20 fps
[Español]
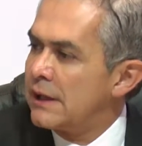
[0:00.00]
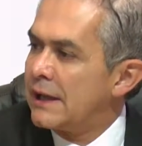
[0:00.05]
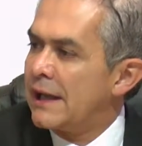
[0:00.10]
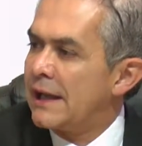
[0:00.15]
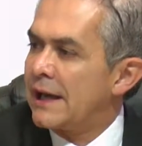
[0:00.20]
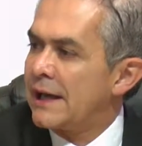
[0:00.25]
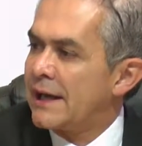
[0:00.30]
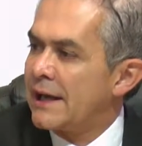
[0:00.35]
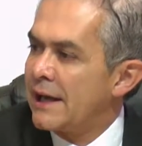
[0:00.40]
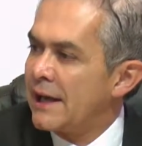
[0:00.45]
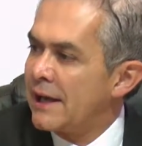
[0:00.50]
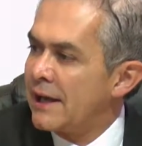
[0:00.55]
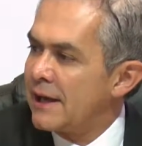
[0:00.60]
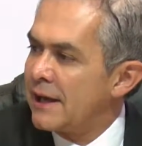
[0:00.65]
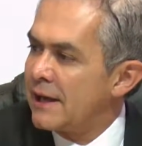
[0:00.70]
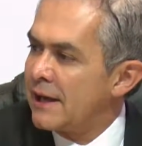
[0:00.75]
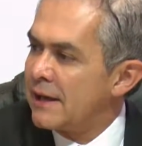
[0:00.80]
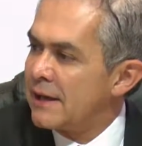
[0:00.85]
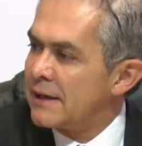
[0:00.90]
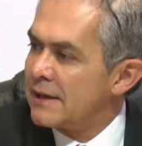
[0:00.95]
la
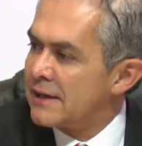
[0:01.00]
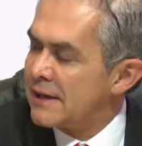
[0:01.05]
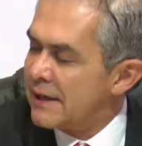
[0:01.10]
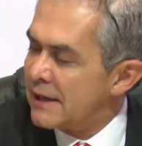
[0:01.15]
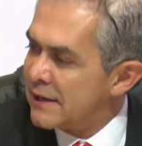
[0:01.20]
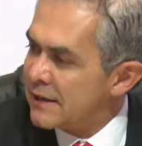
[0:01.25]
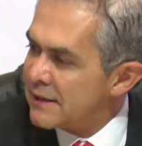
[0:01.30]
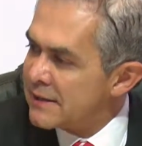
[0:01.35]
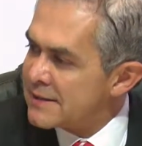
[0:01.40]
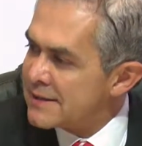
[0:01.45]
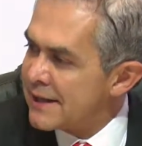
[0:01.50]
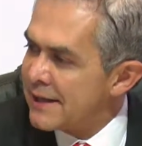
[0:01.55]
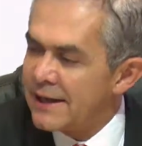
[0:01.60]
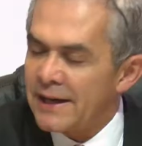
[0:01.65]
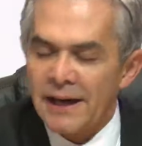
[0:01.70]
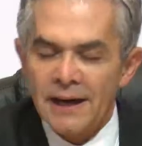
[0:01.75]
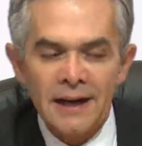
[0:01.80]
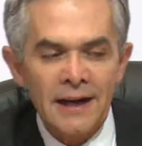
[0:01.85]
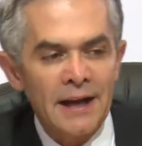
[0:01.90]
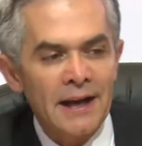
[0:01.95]
que eh, se
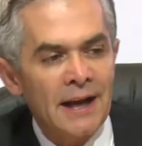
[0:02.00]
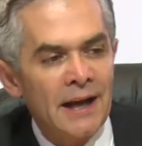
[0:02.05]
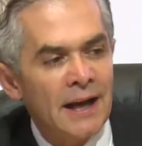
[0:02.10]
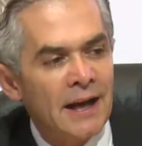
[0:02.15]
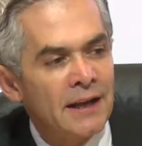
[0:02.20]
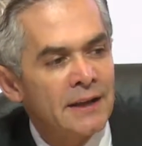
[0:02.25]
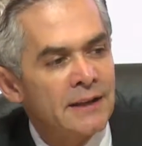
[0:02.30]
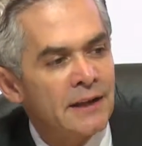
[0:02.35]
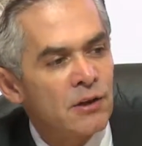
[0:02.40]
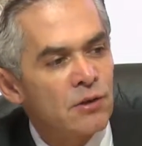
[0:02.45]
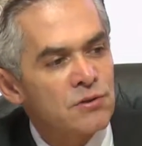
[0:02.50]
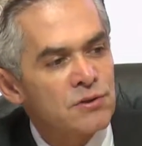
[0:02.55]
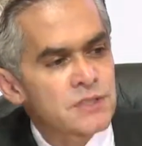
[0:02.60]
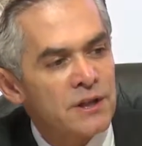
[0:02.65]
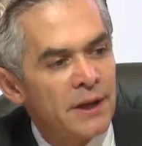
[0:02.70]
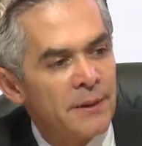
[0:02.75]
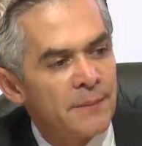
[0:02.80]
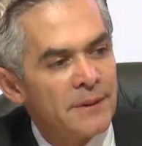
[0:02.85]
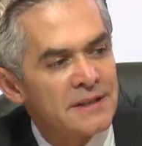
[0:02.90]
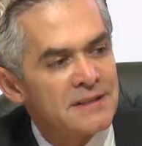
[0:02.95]
encargará de los
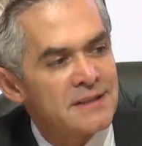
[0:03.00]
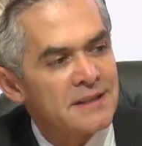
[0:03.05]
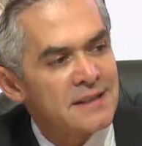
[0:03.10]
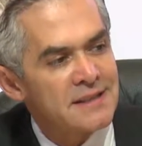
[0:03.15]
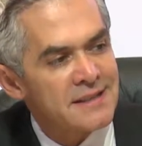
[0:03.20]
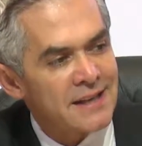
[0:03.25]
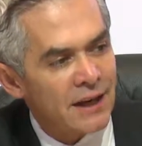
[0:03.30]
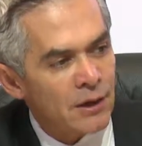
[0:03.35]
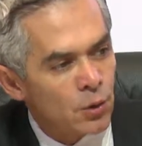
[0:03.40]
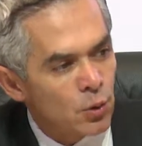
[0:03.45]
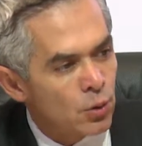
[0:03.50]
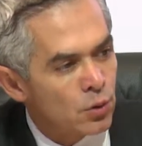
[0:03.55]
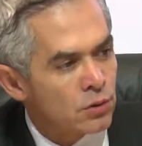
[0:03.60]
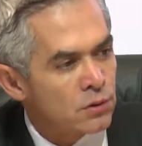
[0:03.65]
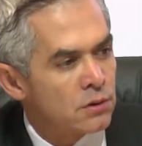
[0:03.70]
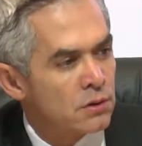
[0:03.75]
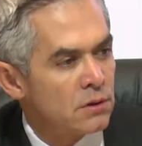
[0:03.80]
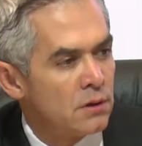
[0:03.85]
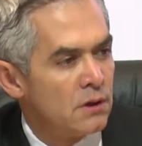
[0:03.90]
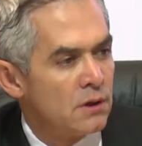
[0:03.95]
temas de salud
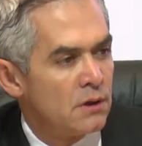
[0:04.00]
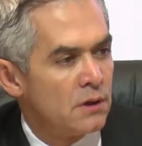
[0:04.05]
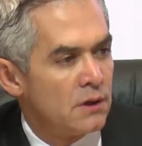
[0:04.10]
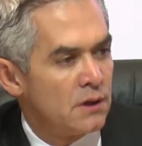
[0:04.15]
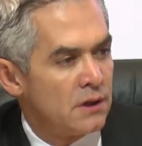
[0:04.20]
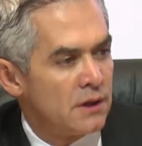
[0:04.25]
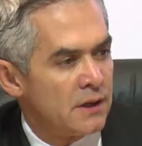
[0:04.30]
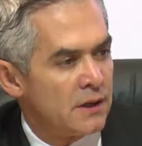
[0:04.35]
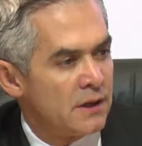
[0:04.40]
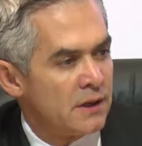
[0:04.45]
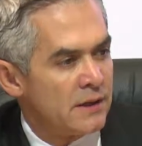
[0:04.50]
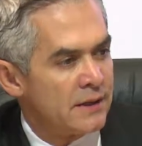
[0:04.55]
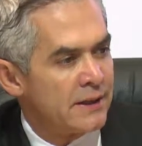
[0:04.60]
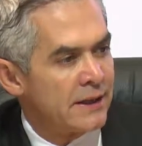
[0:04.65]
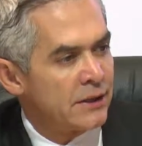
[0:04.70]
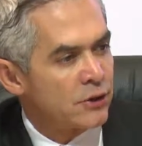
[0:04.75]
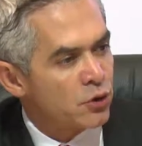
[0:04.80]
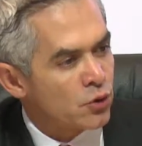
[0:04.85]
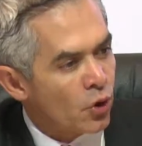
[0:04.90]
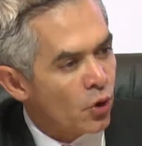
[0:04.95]
eh,
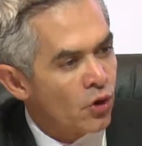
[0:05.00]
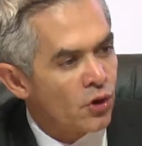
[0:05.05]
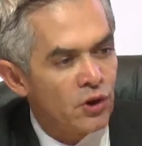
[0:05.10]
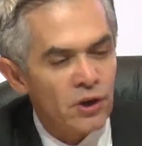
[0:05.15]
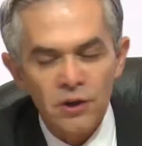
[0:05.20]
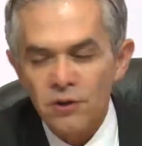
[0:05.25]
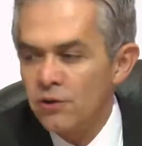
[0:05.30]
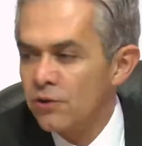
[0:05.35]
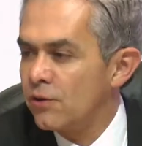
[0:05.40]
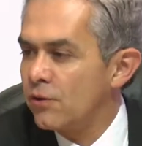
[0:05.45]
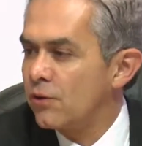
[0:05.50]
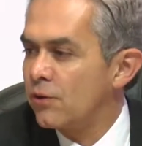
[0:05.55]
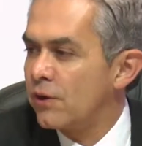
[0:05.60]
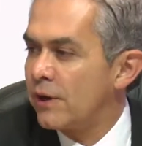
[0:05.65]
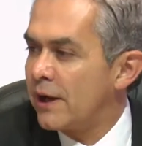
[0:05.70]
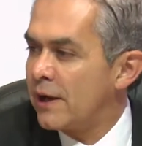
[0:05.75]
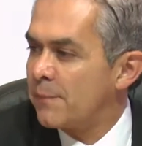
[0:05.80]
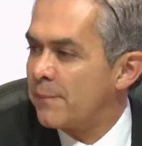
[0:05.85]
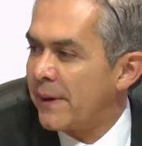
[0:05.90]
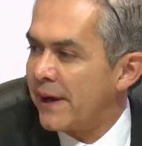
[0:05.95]
de todo
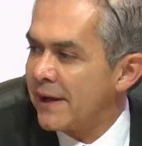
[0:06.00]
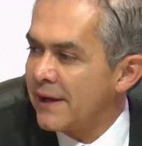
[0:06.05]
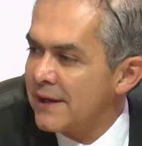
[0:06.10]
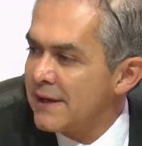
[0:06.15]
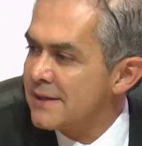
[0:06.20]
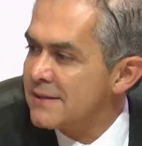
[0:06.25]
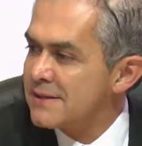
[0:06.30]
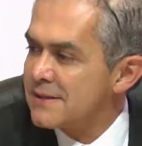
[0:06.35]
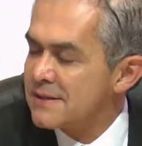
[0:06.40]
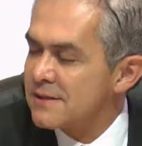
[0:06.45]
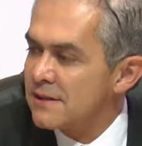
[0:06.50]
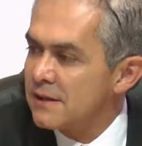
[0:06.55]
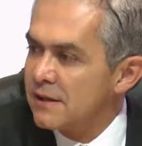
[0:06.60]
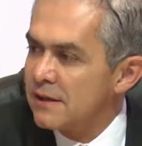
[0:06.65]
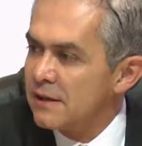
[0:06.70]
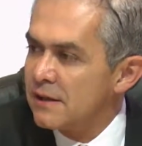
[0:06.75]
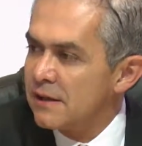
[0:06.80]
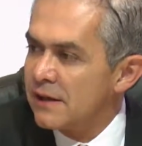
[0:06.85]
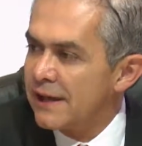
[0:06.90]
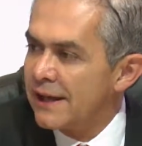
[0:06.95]
el país,
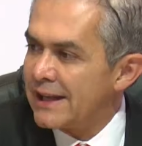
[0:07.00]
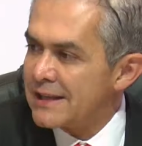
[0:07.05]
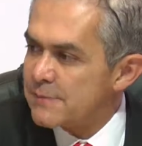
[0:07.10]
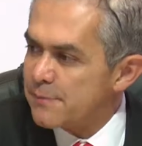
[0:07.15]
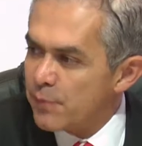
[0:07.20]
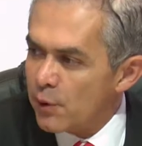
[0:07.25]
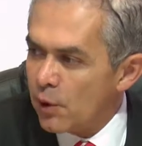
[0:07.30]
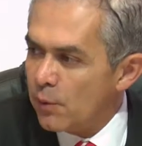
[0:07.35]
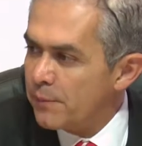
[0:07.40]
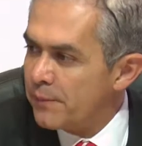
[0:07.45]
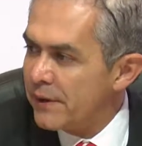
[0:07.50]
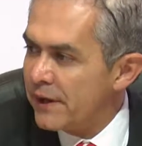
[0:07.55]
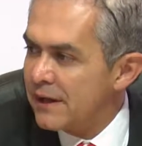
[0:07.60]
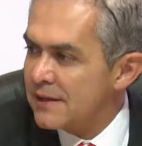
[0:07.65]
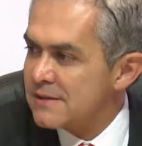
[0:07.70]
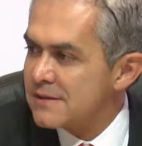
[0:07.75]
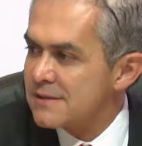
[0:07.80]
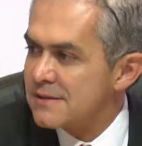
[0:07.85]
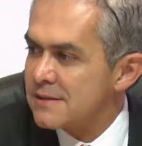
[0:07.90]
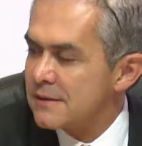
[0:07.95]
las
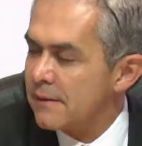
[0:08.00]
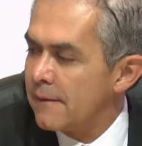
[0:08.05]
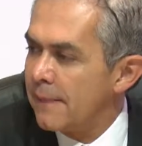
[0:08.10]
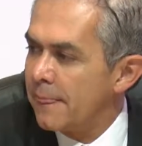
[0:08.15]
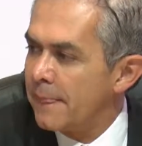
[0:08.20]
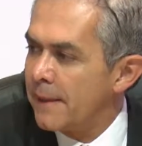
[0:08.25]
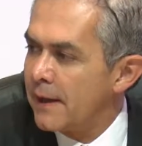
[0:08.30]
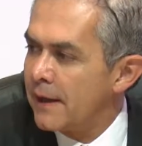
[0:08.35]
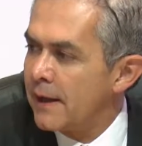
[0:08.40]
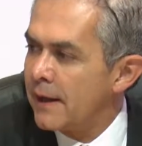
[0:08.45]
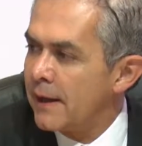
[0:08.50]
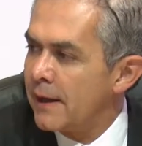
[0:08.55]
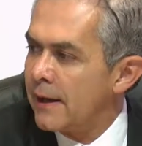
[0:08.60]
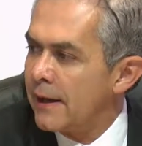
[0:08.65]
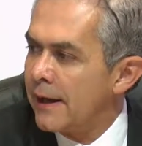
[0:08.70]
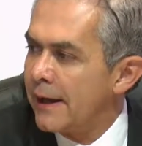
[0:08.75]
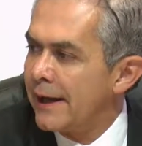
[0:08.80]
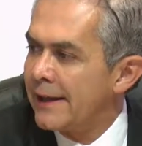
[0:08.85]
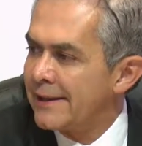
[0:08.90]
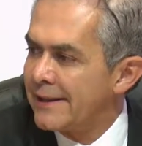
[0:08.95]
propias
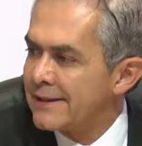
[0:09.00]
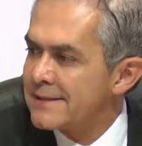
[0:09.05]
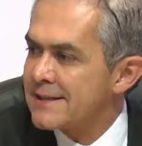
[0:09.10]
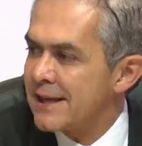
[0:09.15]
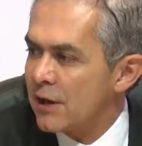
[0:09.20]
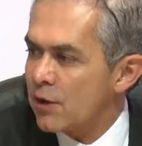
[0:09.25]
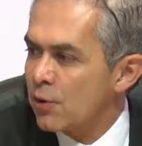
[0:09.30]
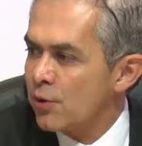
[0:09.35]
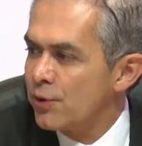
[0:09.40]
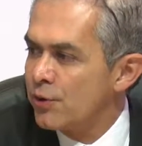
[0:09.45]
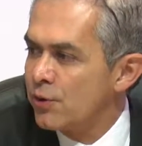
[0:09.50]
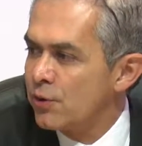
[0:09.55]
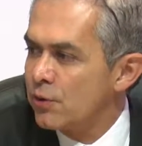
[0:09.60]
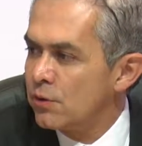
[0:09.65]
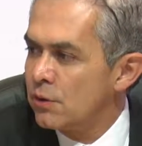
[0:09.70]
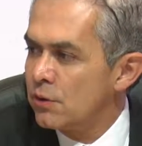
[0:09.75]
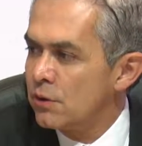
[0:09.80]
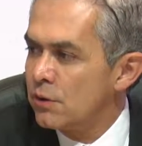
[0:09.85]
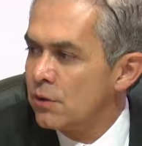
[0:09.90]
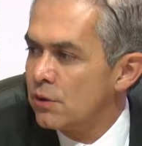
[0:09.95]
del desarrollo
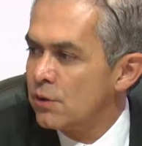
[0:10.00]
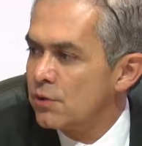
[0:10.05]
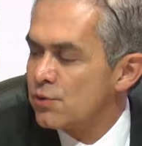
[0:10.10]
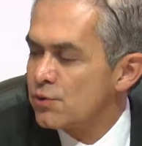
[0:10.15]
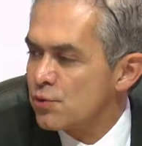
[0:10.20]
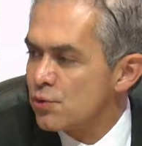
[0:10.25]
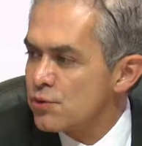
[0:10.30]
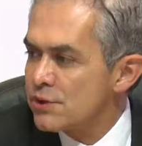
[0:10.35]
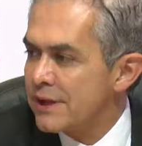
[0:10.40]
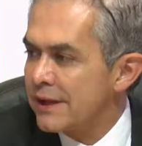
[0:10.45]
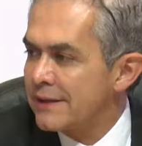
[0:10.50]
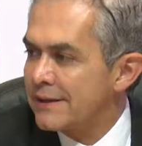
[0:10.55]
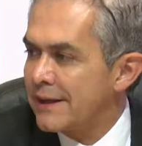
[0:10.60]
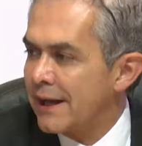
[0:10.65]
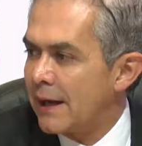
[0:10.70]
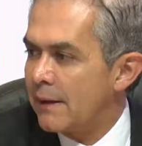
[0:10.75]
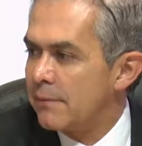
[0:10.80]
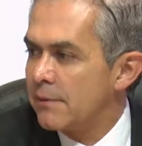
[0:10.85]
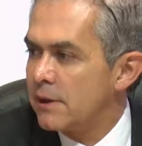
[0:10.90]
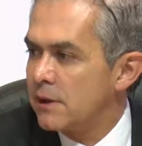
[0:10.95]

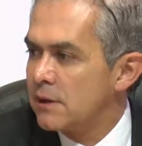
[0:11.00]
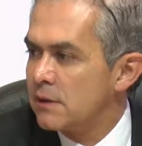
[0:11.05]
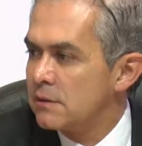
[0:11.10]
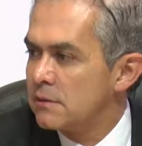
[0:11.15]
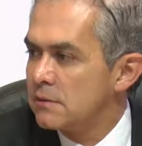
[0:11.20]
sustentable,